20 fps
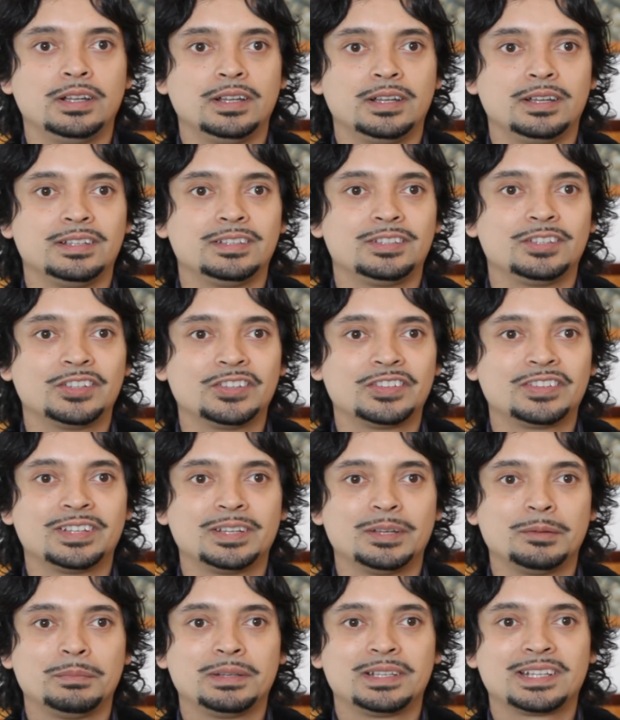
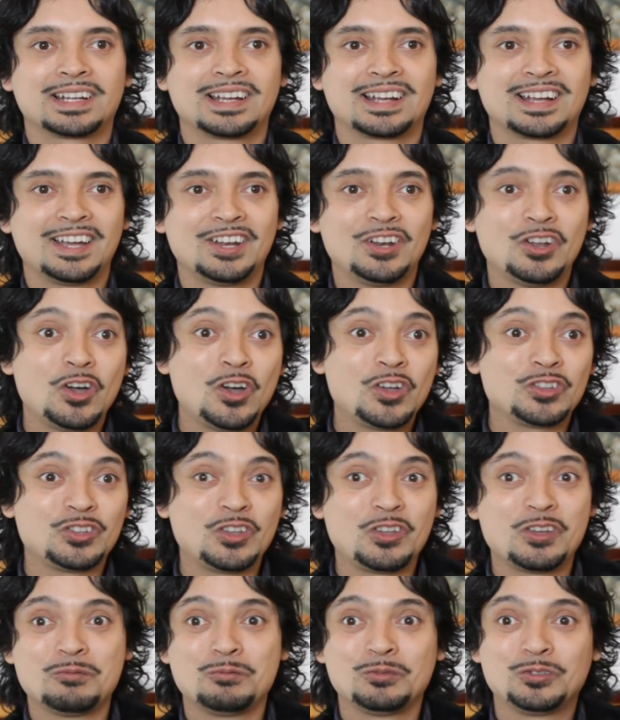Entonces, mientras que acá no,
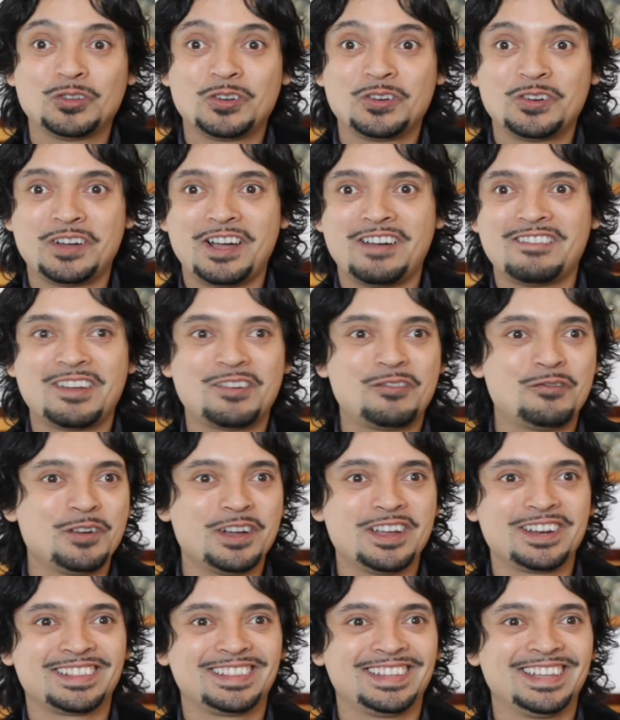todo el mundo habla
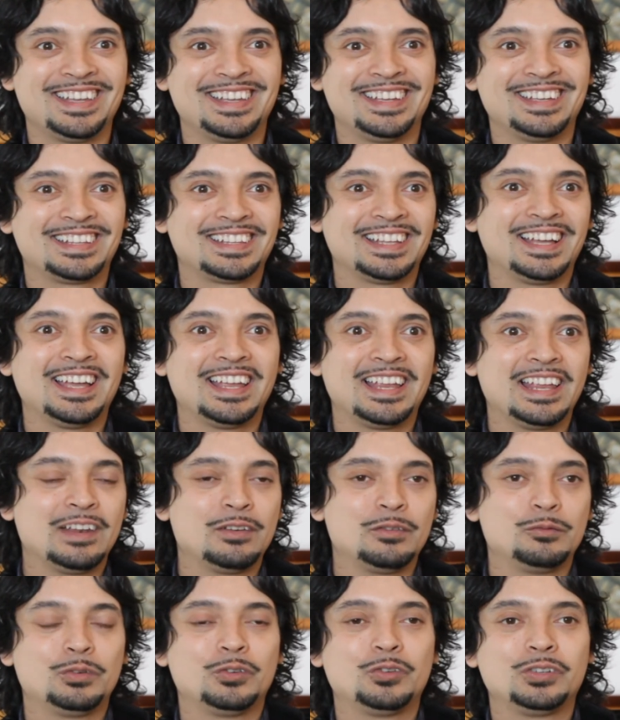fuerte y está eh,
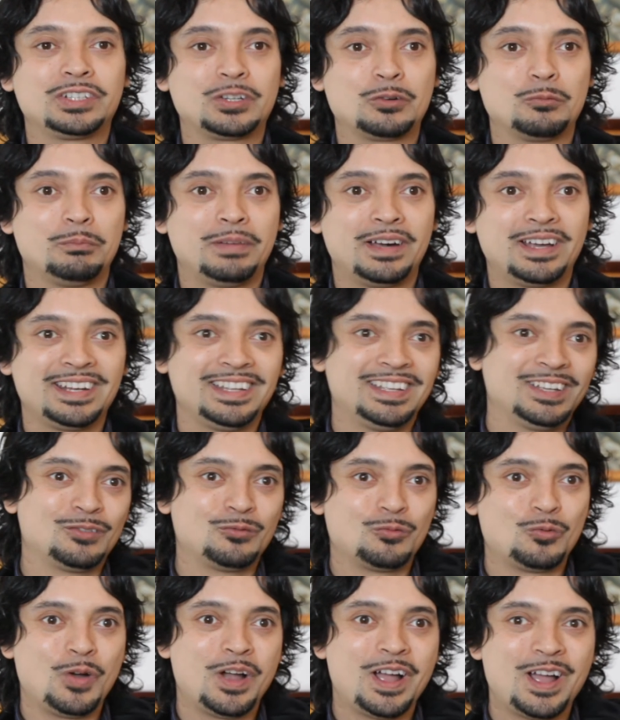uno entra a un bar y
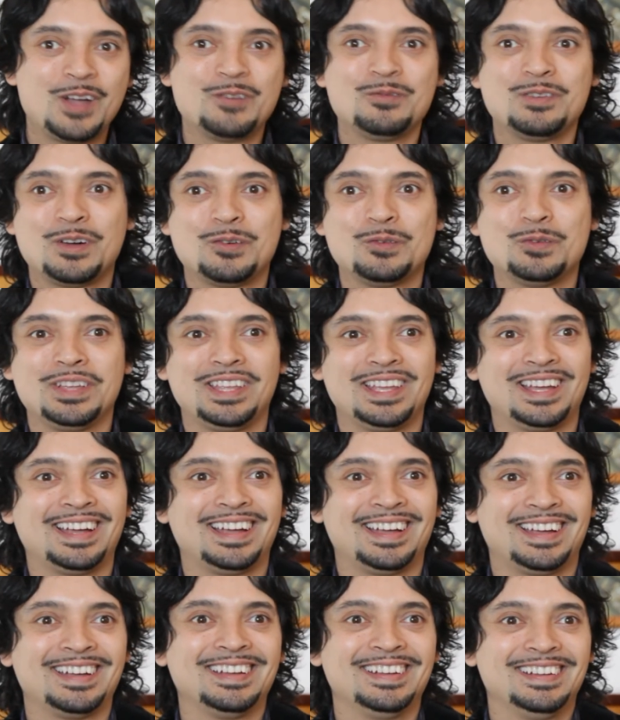wow una
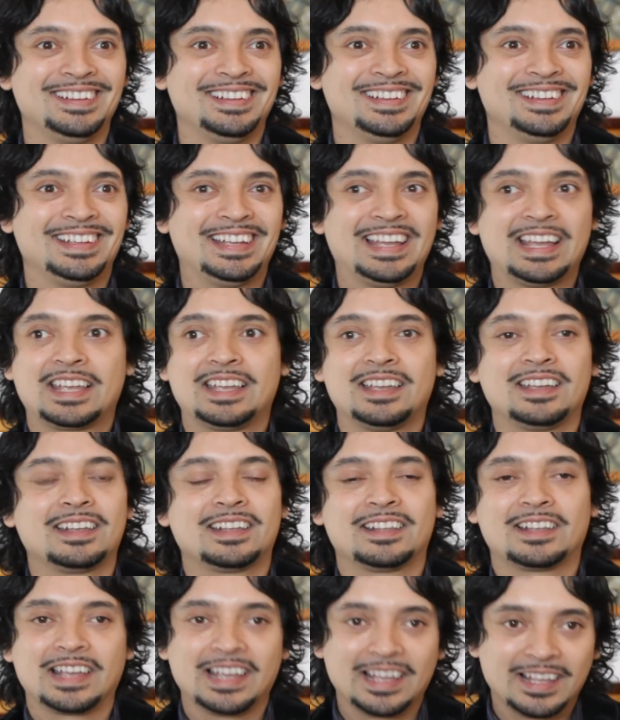bulla
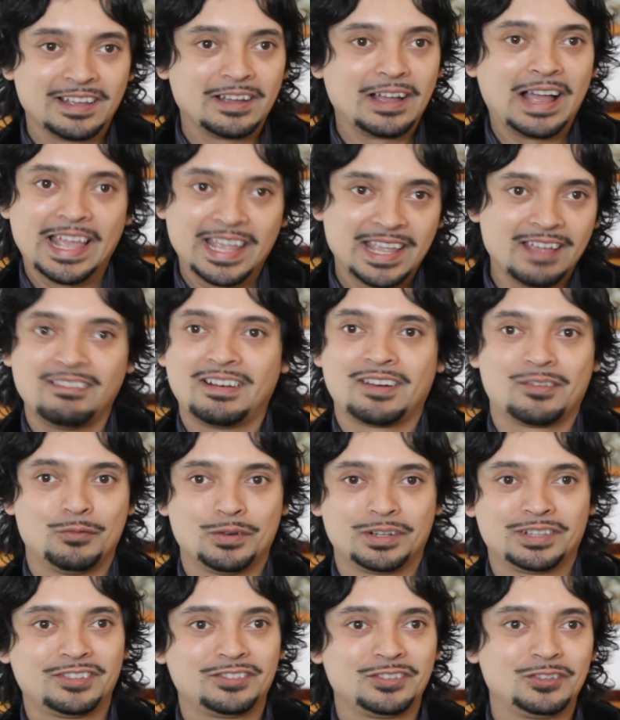que, hay que hablar
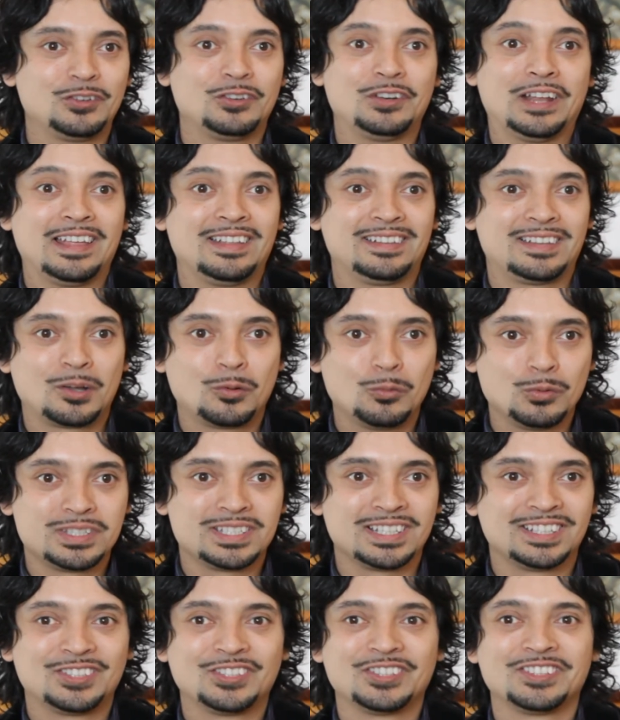fuerte si no nadie te
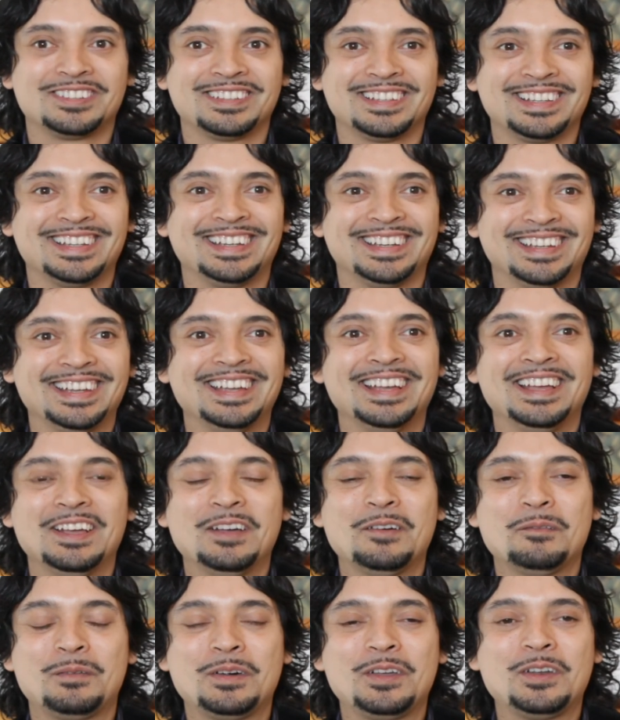escucha. Entonces,
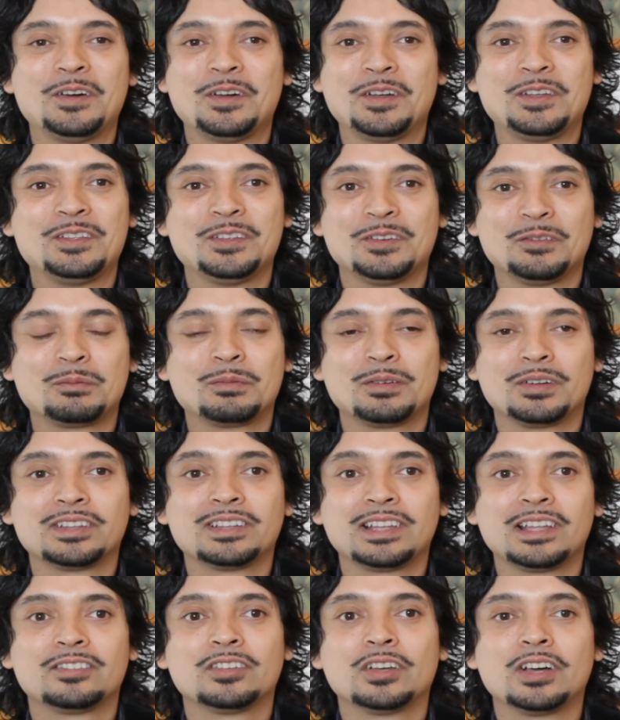pero yo, pues,
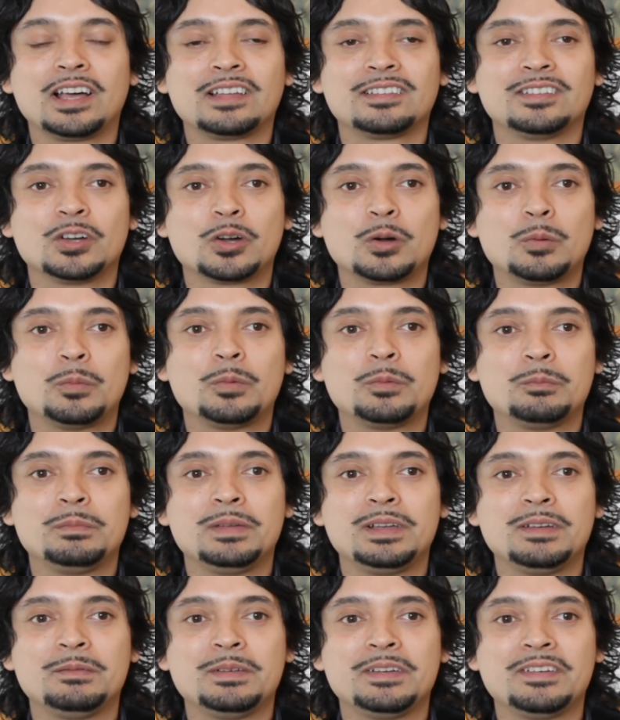eso ha sido como
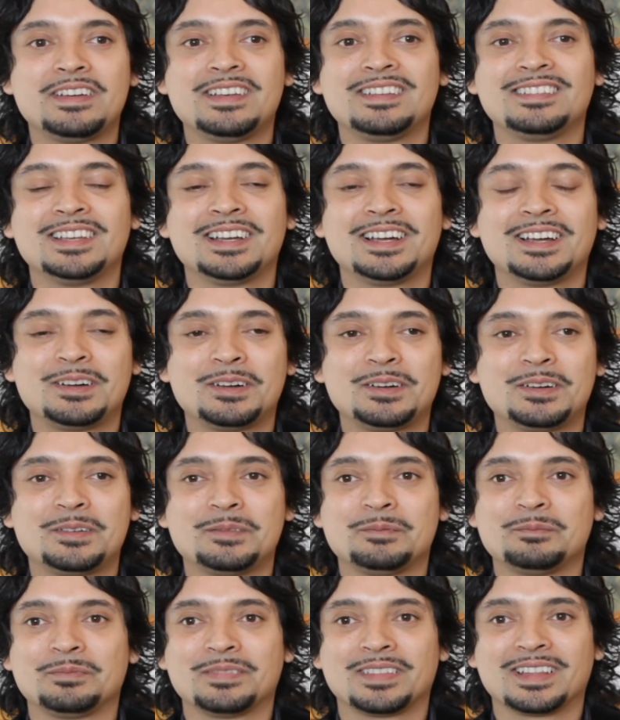mi vivencia
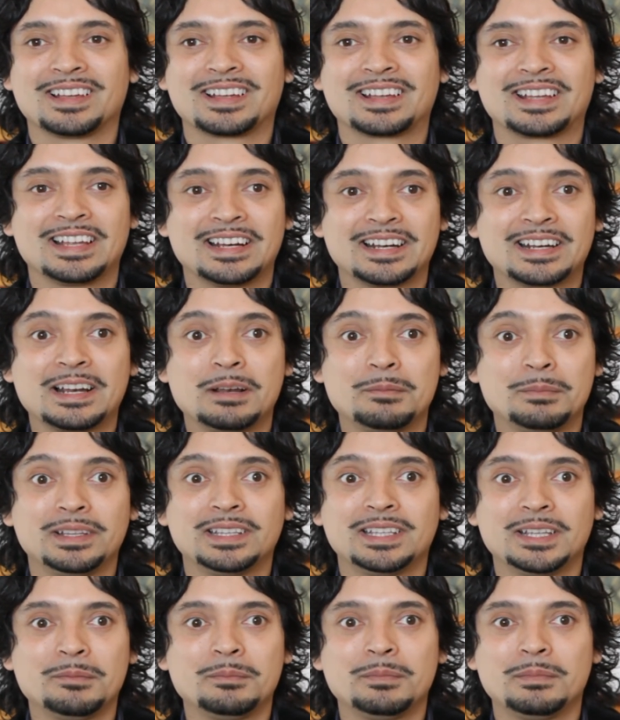que
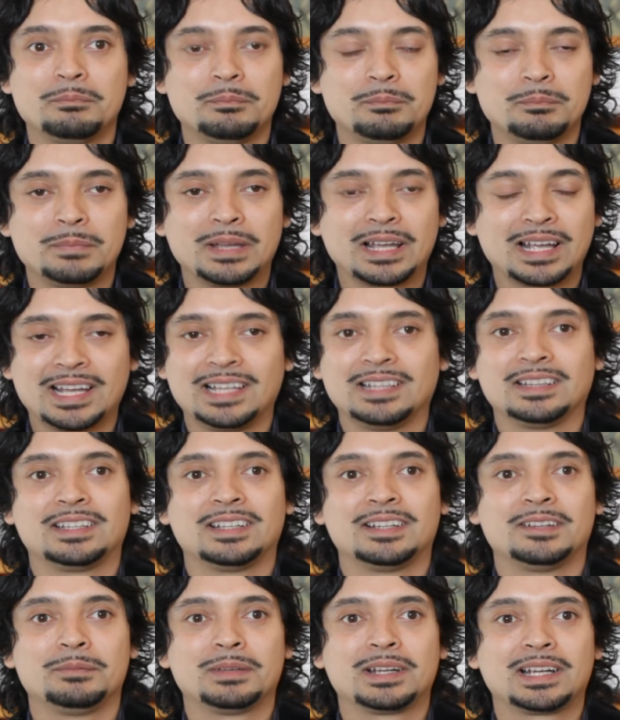realmente me
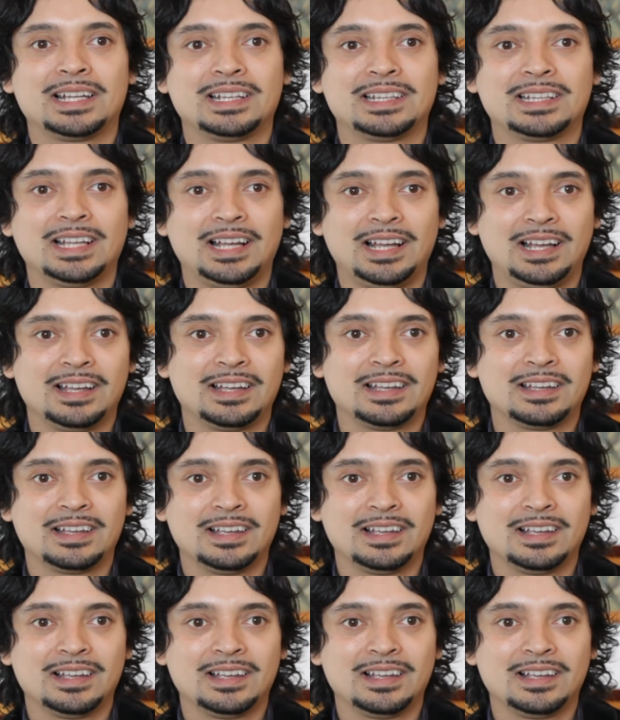encanta, me encanta